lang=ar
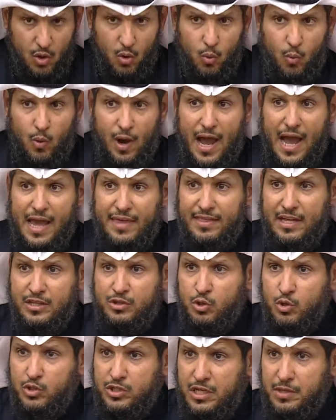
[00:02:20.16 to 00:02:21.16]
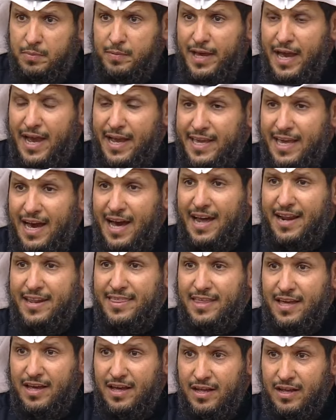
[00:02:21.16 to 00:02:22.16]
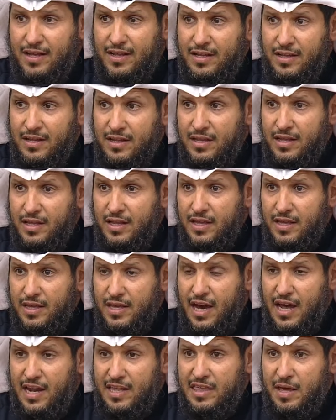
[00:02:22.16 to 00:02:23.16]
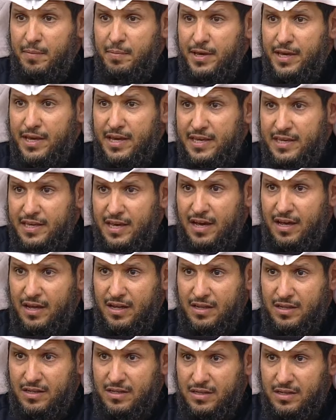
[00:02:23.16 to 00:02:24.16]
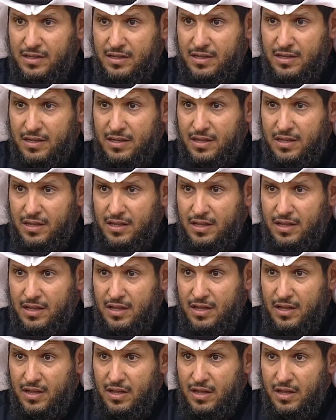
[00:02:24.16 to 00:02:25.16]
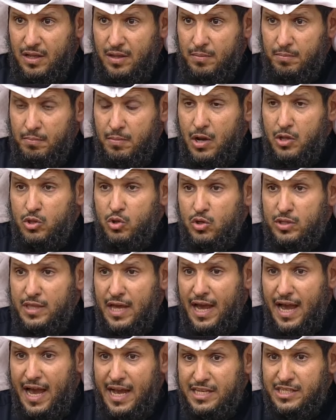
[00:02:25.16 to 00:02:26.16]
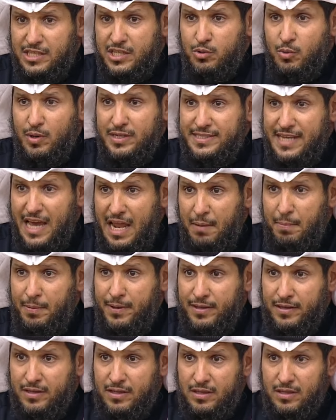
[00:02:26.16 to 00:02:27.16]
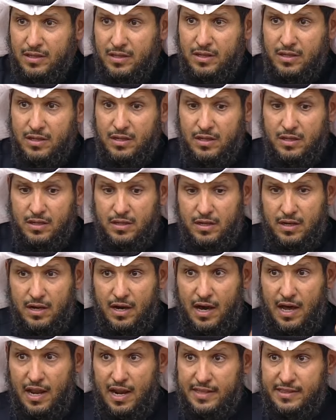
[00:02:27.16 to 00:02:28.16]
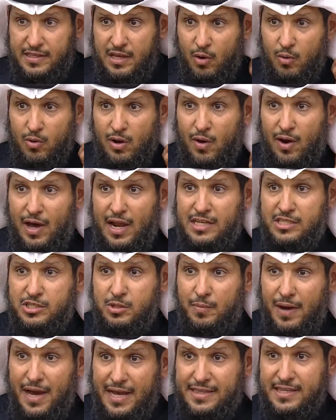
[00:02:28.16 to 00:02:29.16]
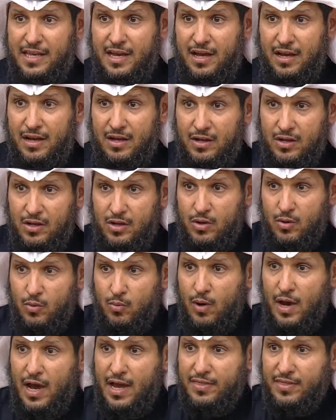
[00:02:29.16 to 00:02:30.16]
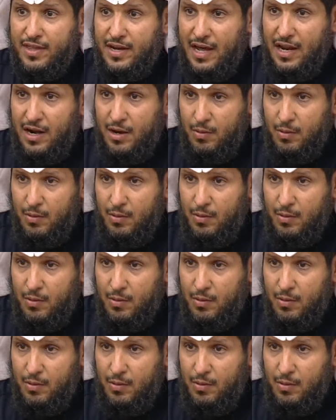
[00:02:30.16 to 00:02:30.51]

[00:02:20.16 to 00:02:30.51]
وأيضا توجد بها كارثة كارثة بيئية مردودها عكسي وسلبي على الدولة وعلى سمعتها وأيضا على